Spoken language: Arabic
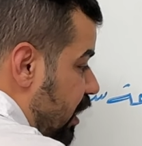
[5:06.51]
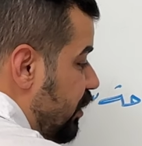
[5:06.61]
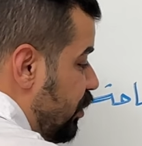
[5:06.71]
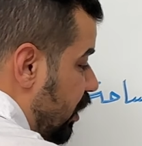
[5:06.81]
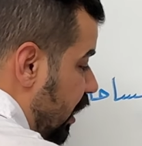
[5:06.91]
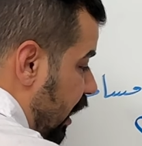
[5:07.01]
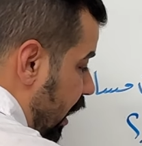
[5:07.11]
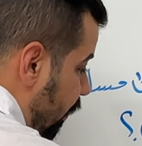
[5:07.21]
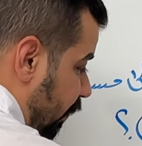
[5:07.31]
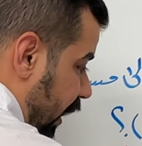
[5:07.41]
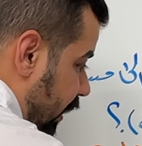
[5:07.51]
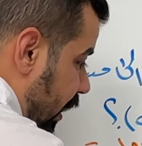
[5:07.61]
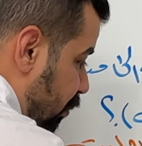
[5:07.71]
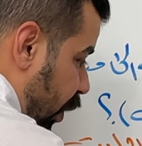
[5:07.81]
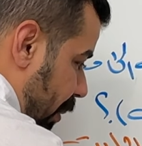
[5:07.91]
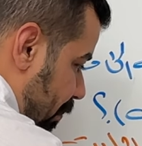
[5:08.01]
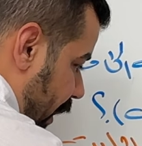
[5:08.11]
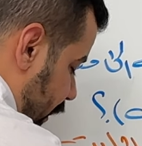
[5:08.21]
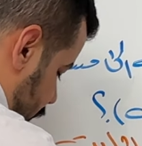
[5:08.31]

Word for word: شكلها فرضا مربع